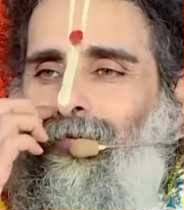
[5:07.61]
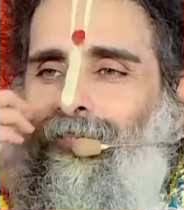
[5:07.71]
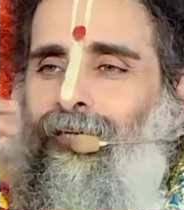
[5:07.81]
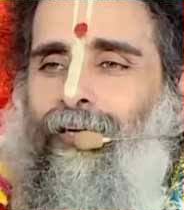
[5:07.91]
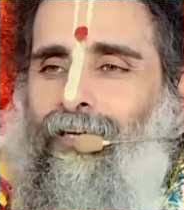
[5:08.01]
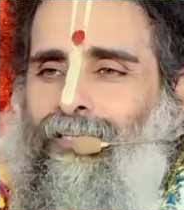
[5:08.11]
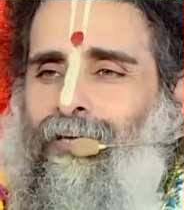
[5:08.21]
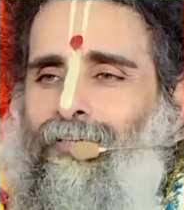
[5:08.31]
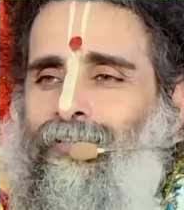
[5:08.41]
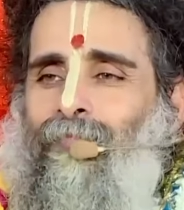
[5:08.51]
श्री
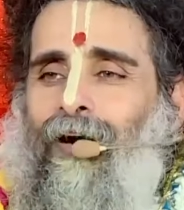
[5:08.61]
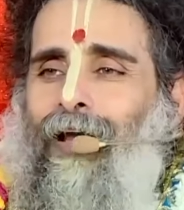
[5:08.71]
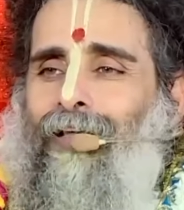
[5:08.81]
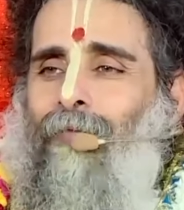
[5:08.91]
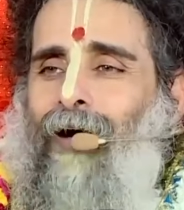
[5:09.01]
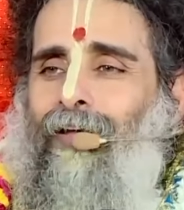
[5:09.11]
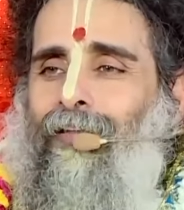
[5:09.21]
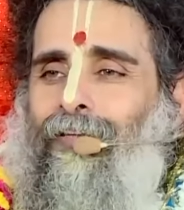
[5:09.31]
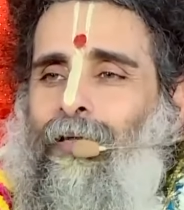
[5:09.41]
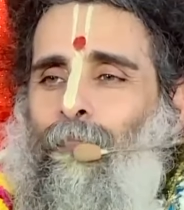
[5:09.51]
ग्रीसानंद जी महाराज हमारे
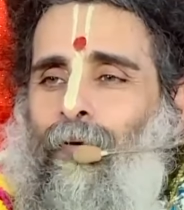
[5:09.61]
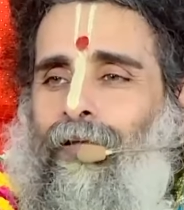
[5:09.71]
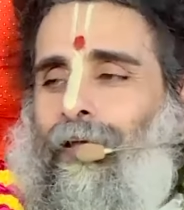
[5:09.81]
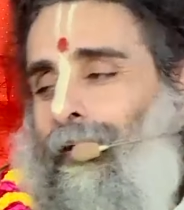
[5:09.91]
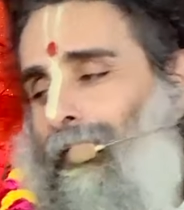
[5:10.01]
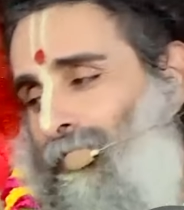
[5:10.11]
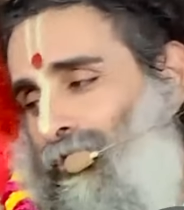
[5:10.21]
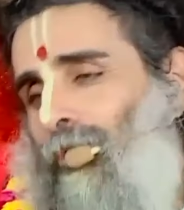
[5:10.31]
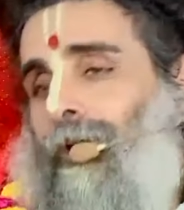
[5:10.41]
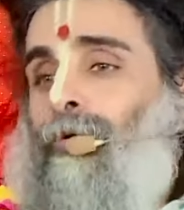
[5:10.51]
इतने प्रिय हैं कि हम
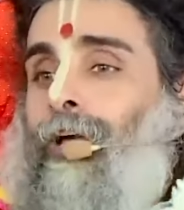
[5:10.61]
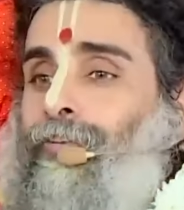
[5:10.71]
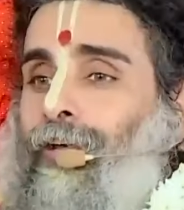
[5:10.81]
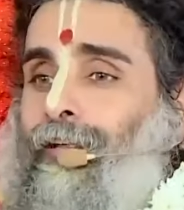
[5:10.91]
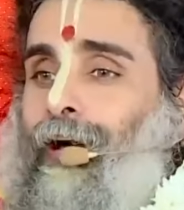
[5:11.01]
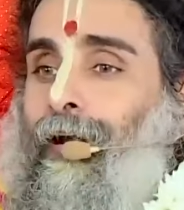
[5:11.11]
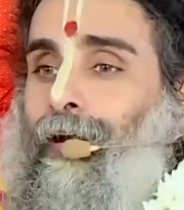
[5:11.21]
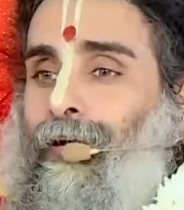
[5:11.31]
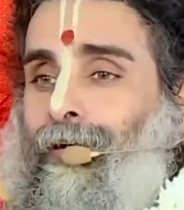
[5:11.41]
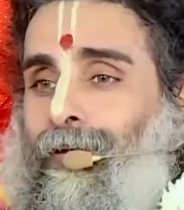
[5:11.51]
झुक के उधर चले जा रहे
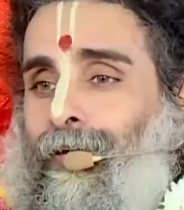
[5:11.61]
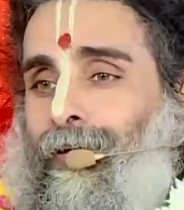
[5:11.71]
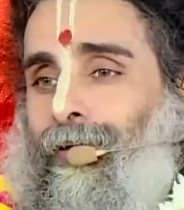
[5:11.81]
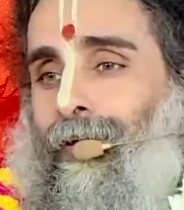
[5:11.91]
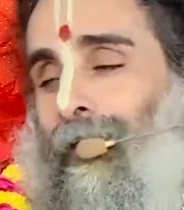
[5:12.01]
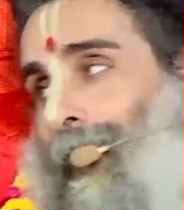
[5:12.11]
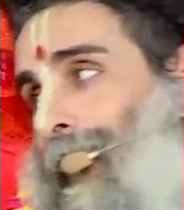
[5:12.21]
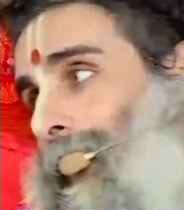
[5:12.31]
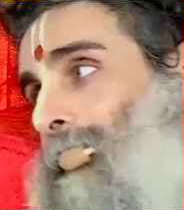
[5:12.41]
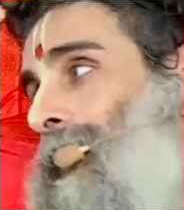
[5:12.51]
हैं लग रहा
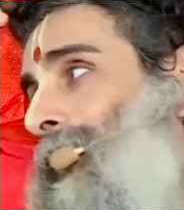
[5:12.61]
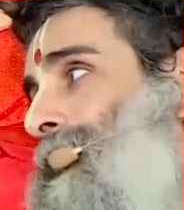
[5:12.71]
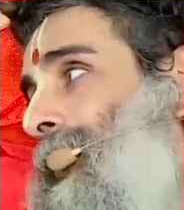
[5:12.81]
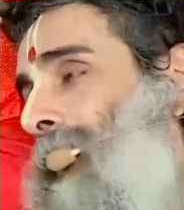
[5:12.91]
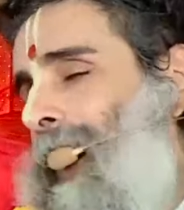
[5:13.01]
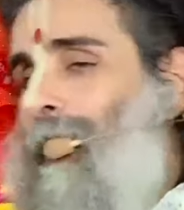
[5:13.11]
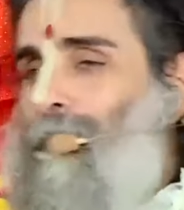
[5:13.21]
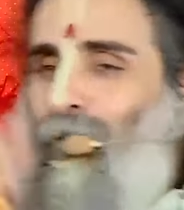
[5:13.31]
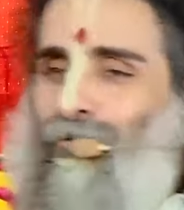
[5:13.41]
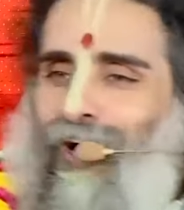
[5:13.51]
है कब खिंच के वहां ना
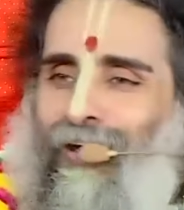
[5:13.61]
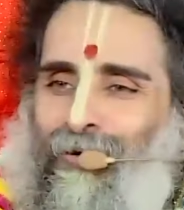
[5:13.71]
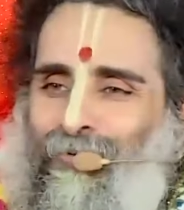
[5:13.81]
पहुंच जाए